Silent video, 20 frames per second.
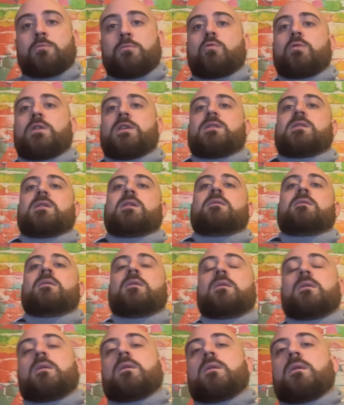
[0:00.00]
Quindi
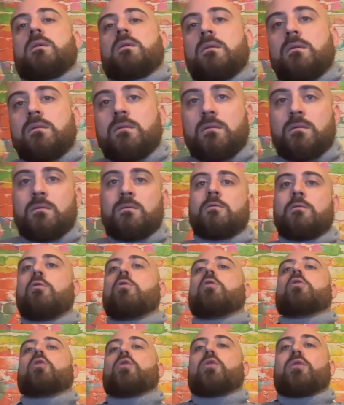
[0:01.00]

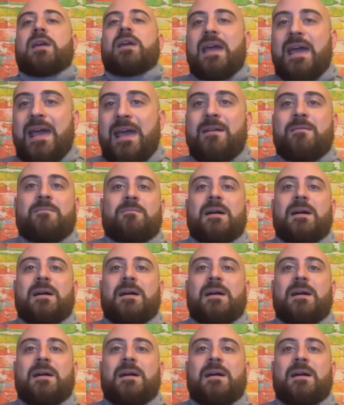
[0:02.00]
coloro che